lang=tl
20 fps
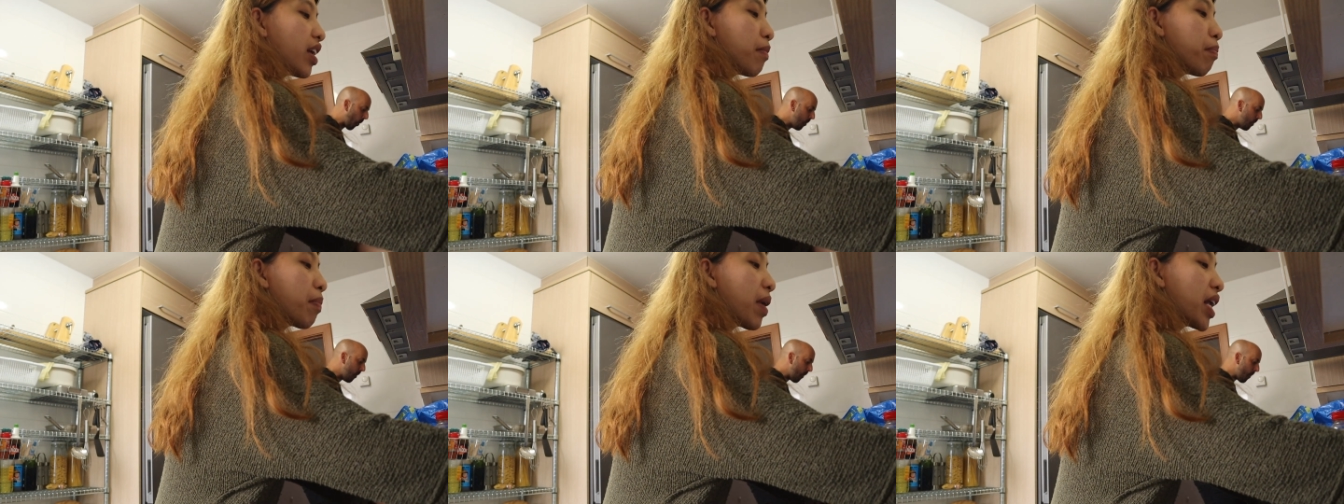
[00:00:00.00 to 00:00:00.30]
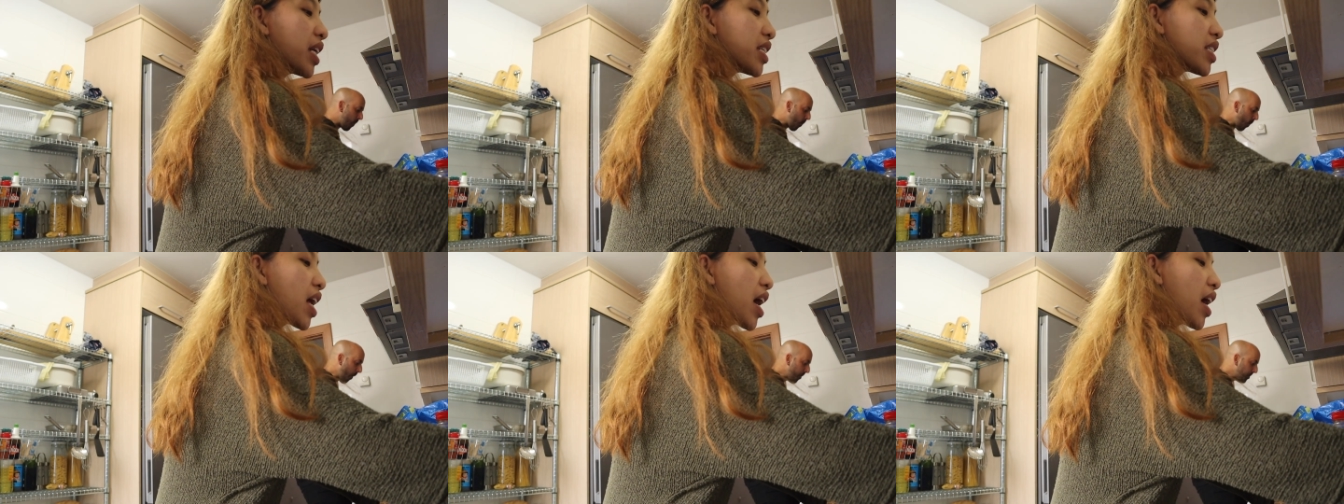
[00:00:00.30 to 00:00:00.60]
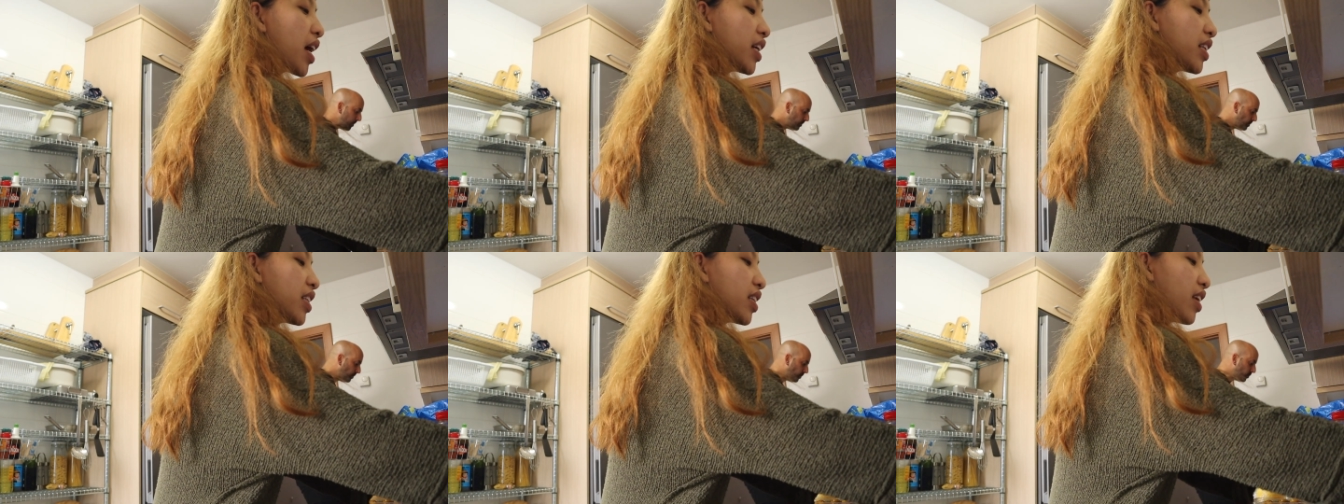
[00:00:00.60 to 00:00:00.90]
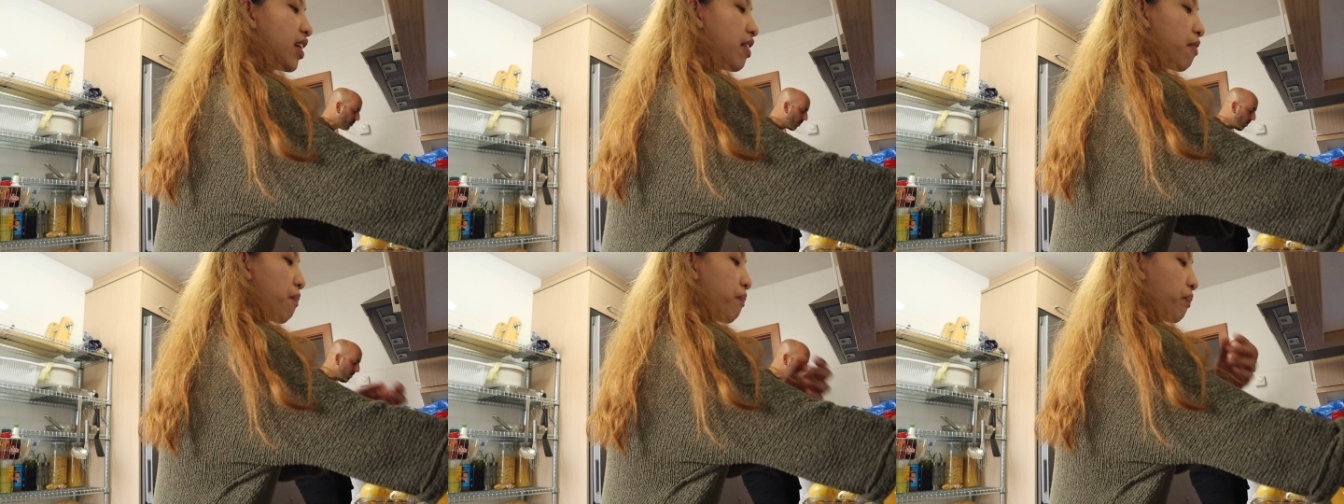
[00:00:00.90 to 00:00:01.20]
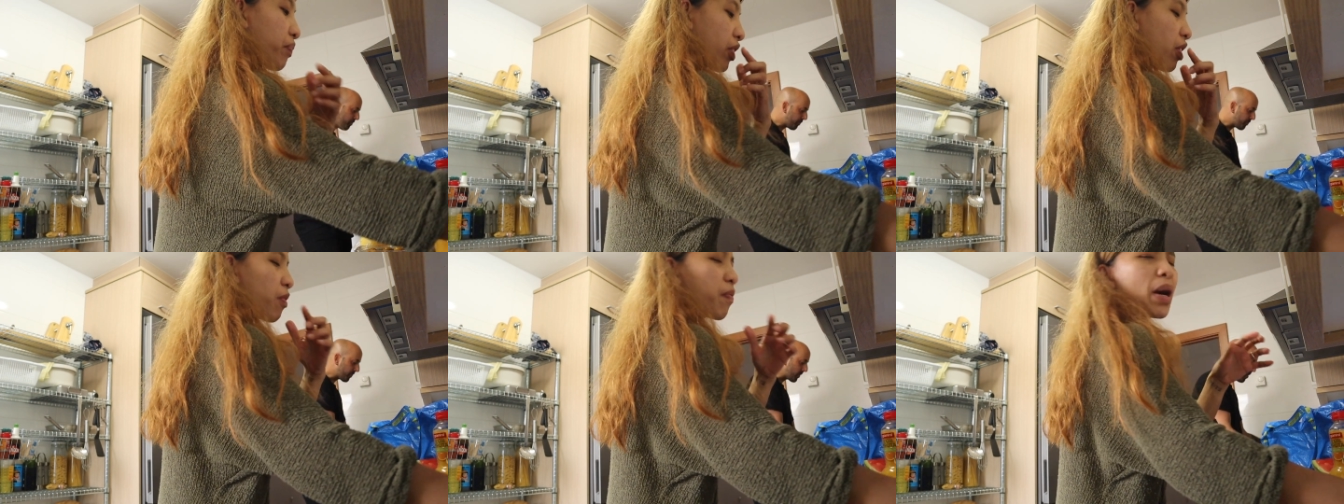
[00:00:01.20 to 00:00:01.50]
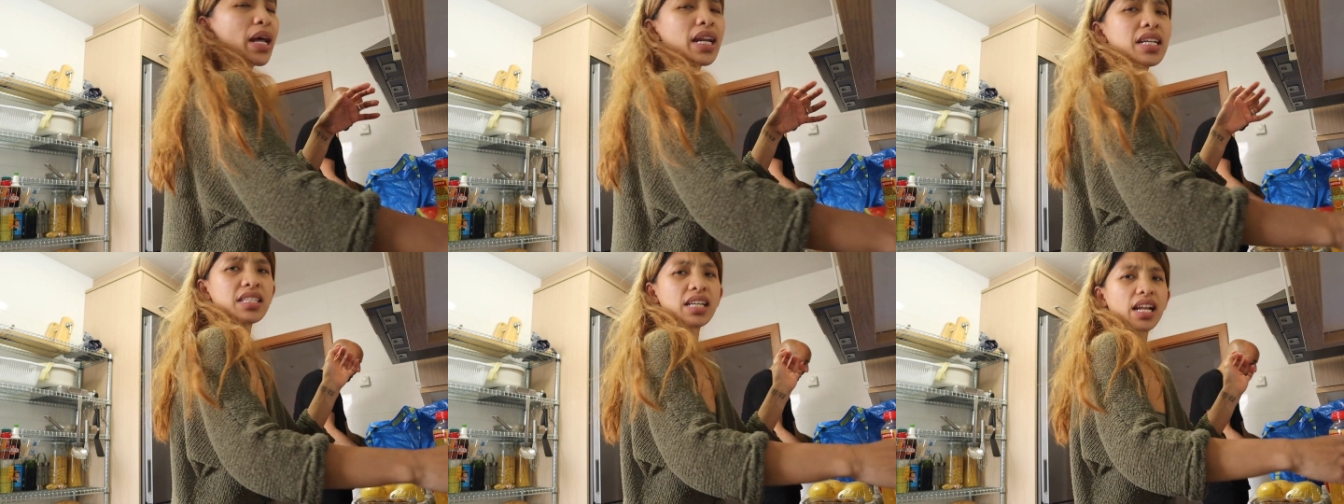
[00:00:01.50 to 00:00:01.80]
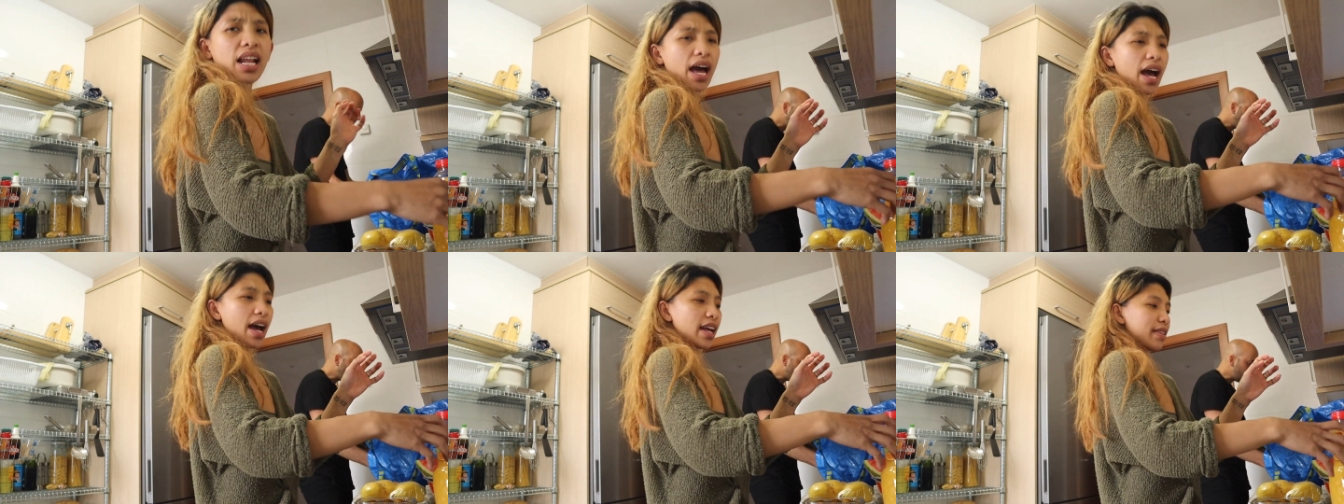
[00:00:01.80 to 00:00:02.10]
And para sa akin yun. Na para sa
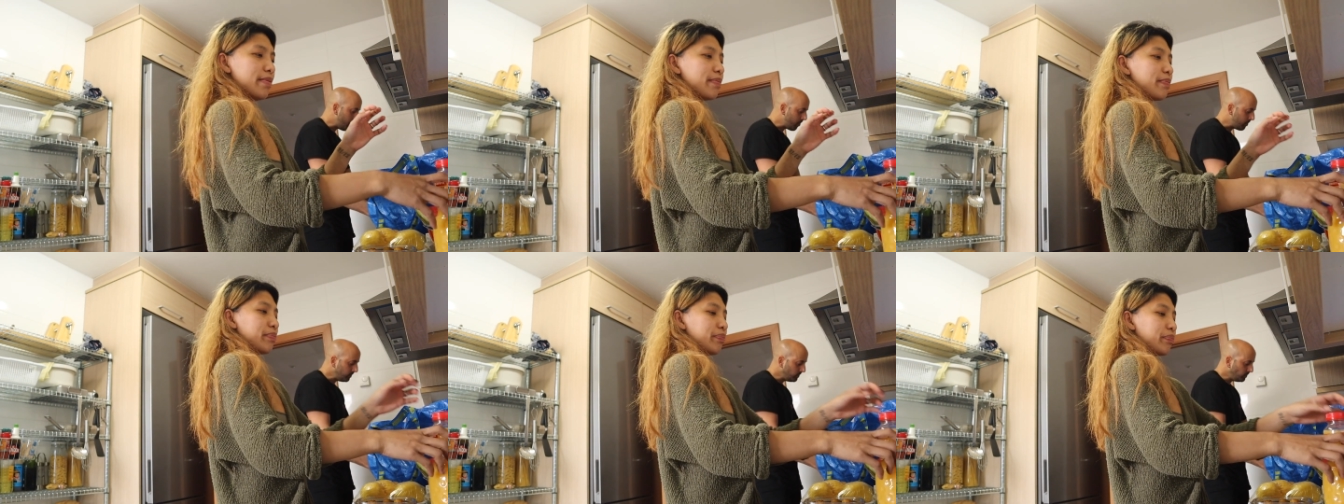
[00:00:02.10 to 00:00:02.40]
lahat.